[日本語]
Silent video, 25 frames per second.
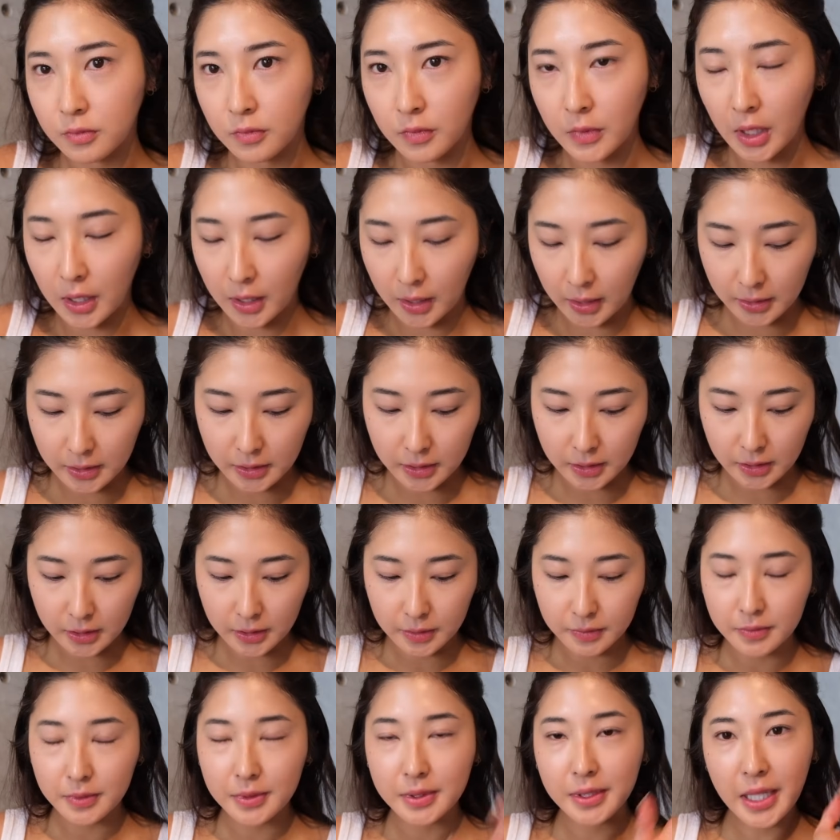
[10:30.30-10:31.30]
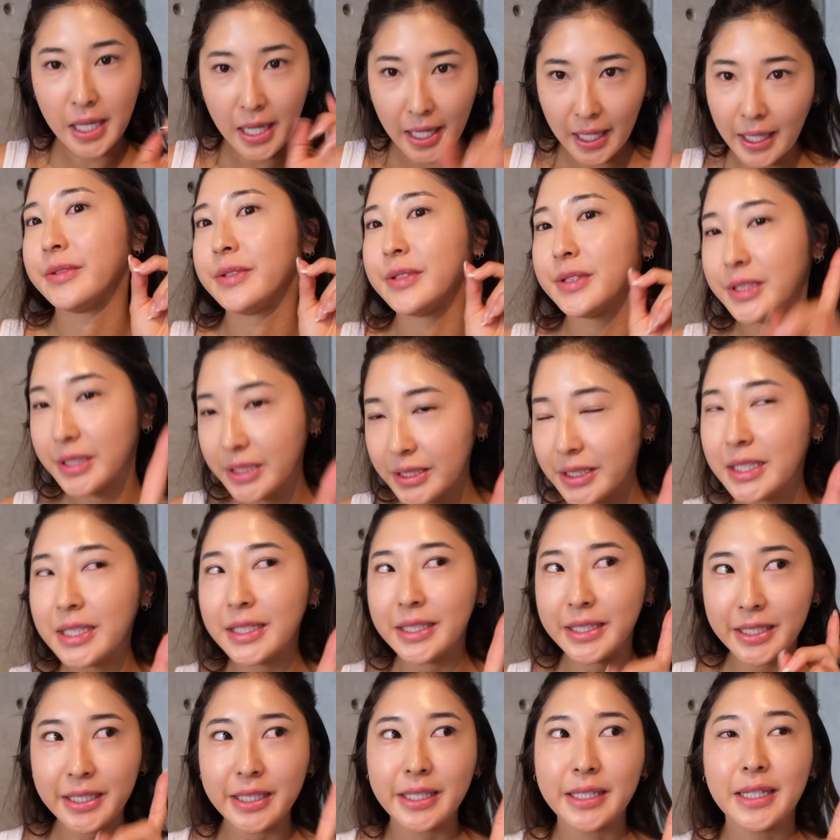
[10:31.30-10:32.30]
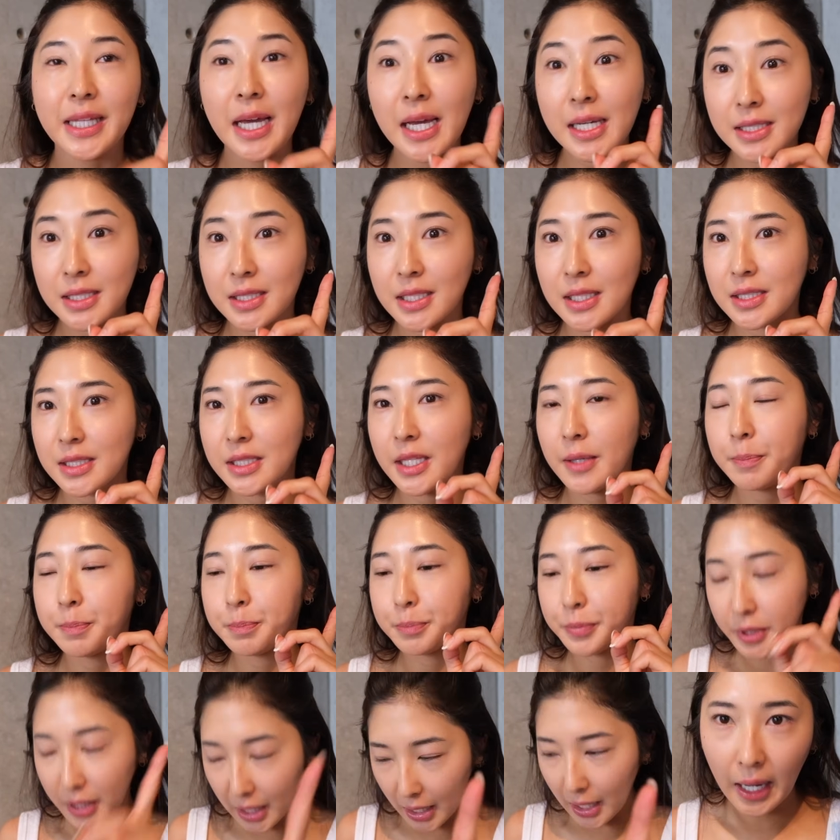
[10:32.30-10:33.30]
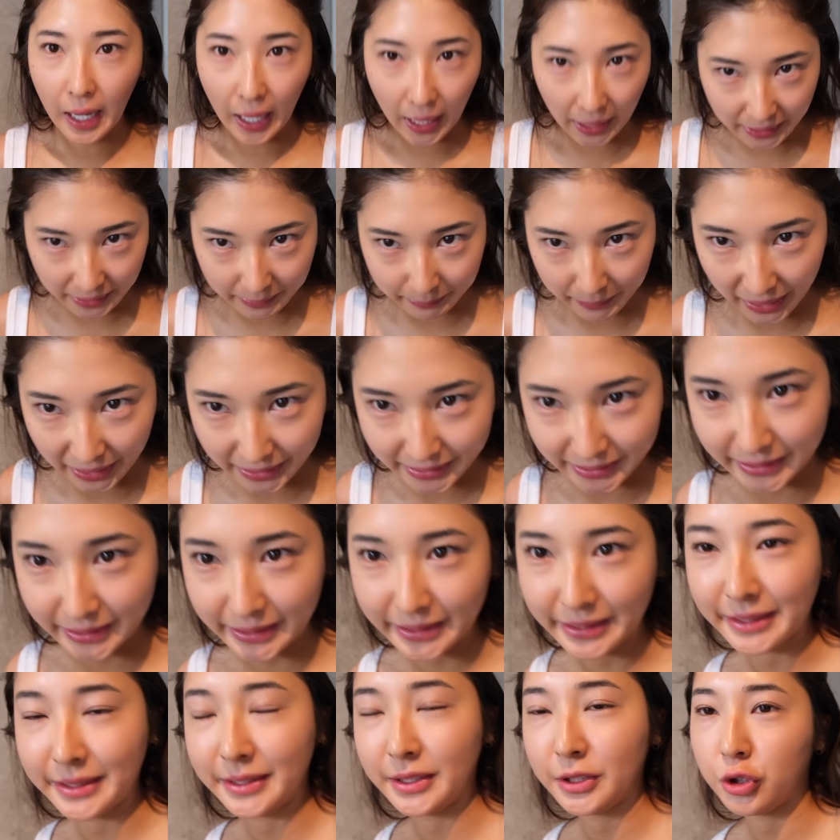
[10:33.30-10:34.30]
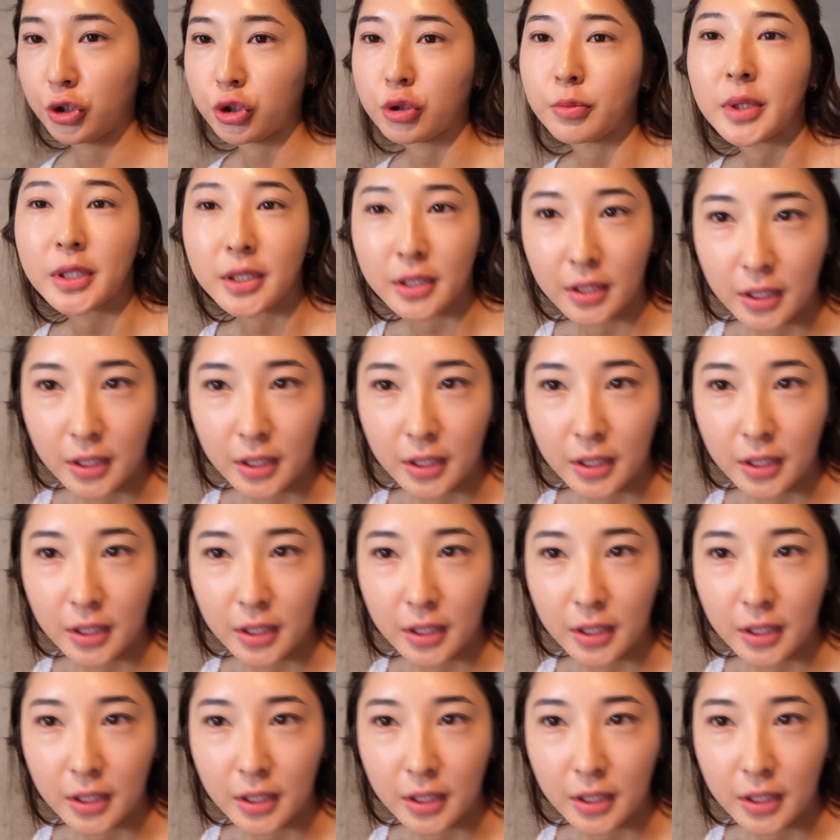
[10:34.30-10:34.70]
こんな感じで次に大事なステップがありますちょっと待って